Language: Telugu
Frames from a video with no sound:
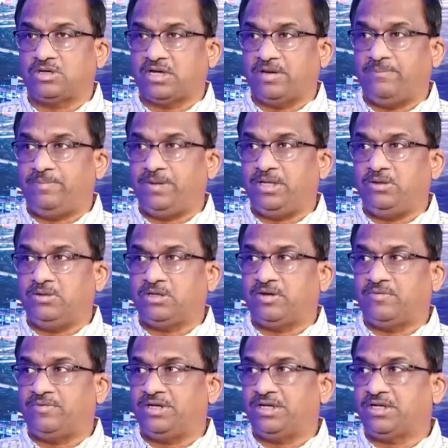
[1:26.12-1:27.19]
ఒక బిల్లు
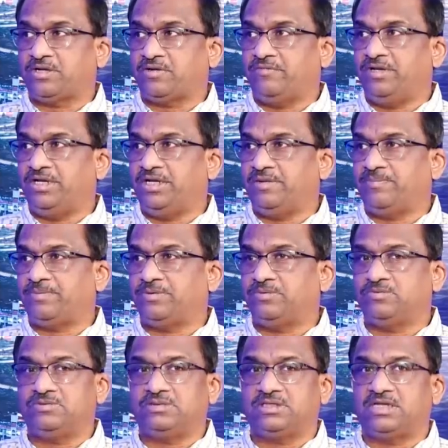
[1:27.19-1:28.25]
గవర్నర్కు వెళ్ళినప్పుడు
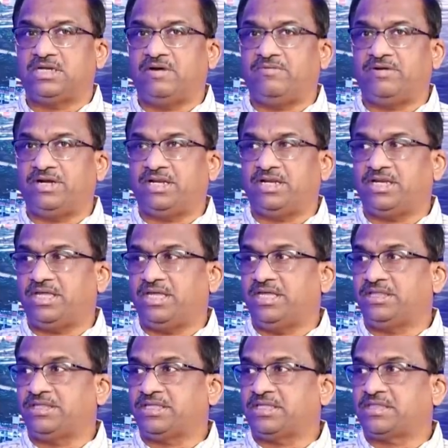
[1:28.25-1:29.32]
గవర్నర్
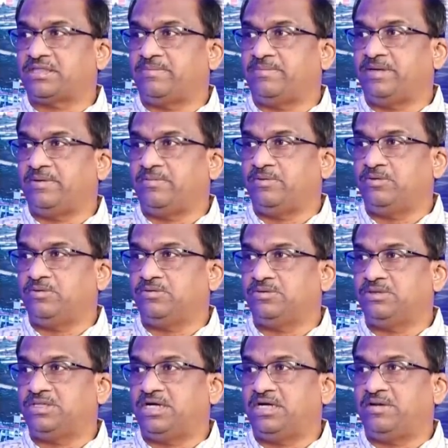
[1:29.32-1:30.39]
ఎంత సమయంలో
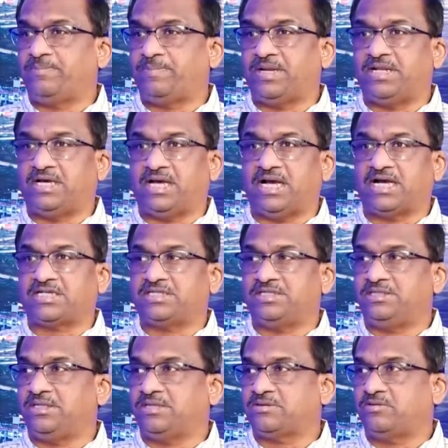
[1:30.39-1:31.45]
దానిపైన
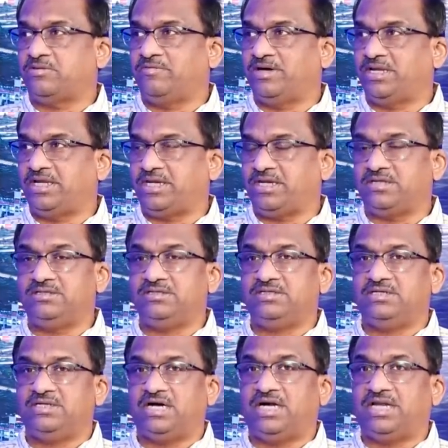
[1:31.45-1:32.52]
యాక్షన్ తీసుకోవాలి hmm.